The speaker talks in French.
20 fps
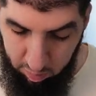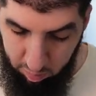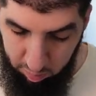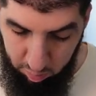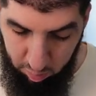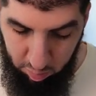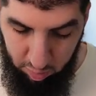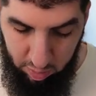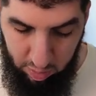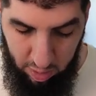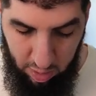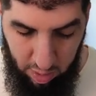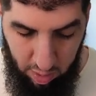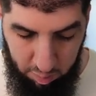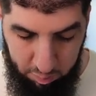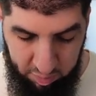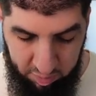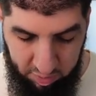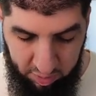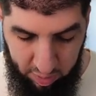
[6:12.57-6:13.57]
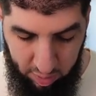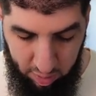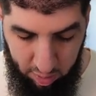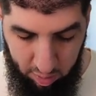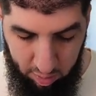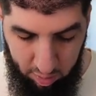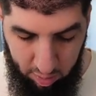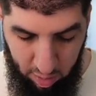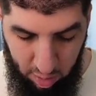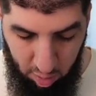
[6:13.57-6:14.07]
Ok, il a remis ça.
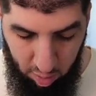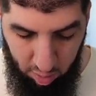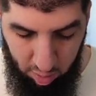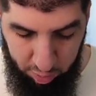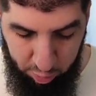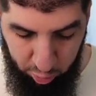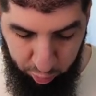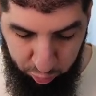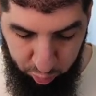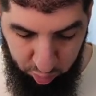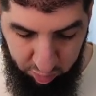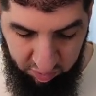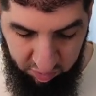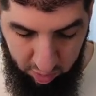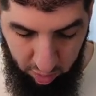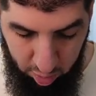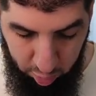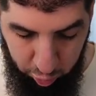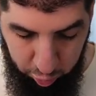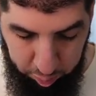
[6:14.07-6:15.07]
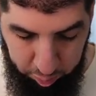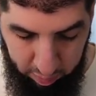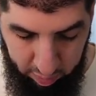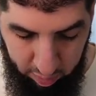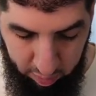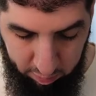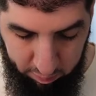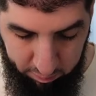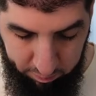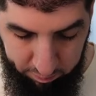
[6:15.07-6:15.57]
Alors, attention, est-ce qu'il a une spé
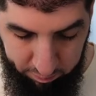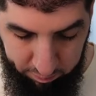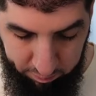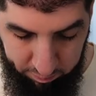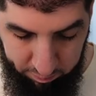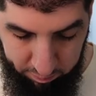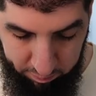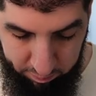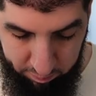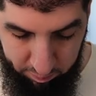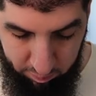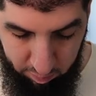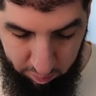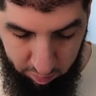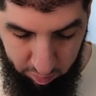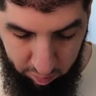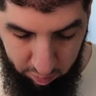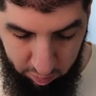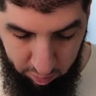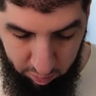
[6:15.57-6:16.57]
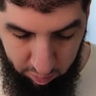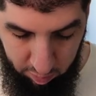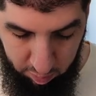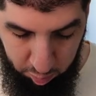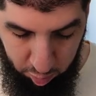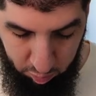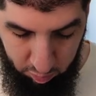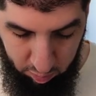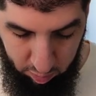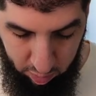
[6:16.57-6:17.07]
C'est
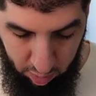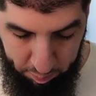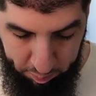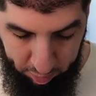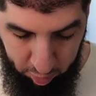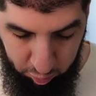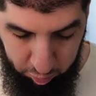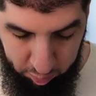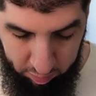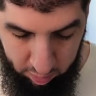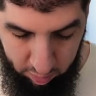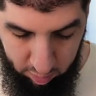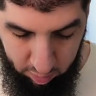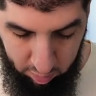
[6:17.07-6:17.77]
bon, il n'y a pas de spé.